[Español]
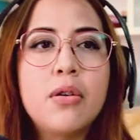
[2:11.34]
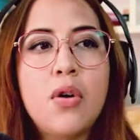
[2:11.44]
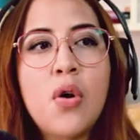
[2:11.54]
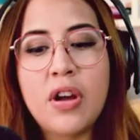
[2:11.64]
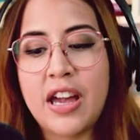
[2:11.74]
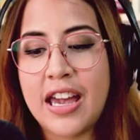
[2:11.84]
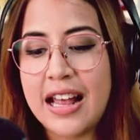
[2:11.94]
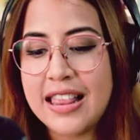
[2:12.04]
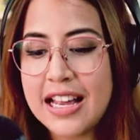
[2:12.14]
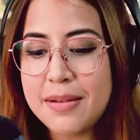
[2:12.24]
Ok,
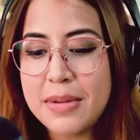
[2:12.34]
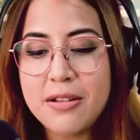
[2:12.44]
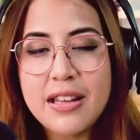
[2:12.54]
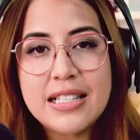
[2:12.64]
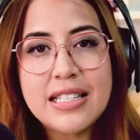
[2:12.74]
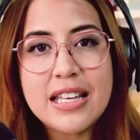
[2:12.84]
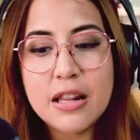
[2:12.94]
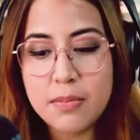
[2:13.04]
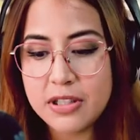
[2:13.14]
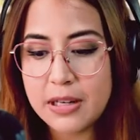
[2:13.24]
el término de
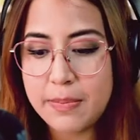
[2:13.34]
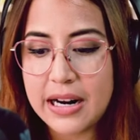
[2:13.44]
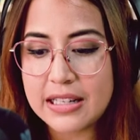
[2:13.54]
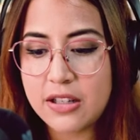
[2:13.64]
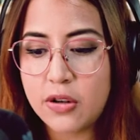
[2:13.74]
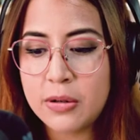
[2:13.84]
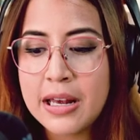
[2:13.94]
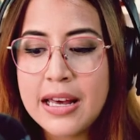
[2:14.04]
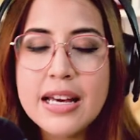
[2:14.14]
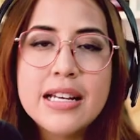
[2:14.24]
ansiedad por separación
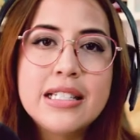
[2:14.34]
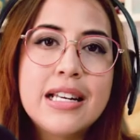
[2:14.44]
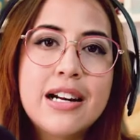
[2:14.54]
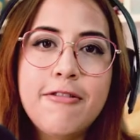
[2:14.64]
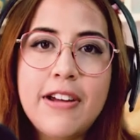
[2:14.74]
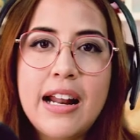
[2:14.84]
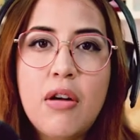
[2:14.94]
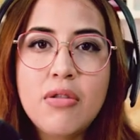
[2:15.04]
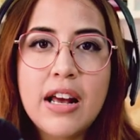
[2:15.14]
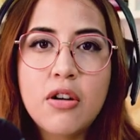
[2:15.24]
se refiere a
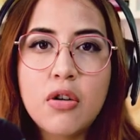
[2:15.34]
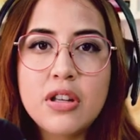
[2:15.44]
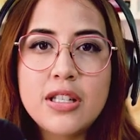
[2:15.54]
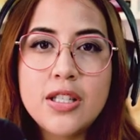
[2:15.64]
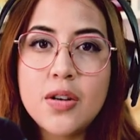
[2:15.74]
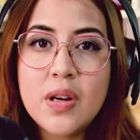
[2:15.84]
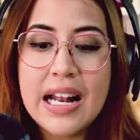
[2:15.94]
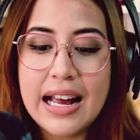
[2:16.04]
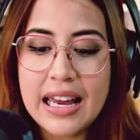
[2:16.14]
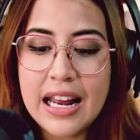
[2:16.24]
una condición en
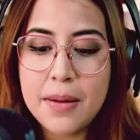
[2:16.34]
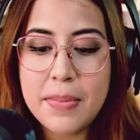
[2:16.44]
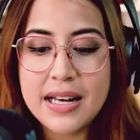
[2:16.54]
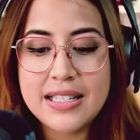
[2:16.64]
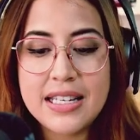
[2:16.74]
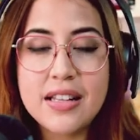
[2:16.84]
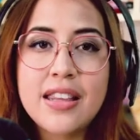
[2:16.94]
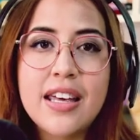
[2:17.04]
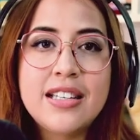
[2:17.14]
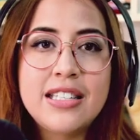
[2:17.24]
la que el
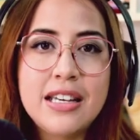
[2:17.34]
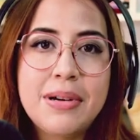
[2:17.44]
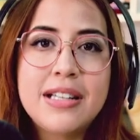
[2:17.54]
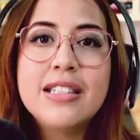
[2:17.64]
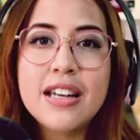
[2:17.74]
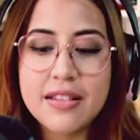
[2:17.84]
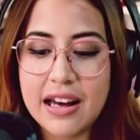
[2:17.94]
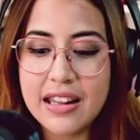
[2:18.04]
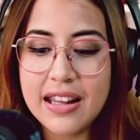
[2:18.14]
paciente exhibe ansiedad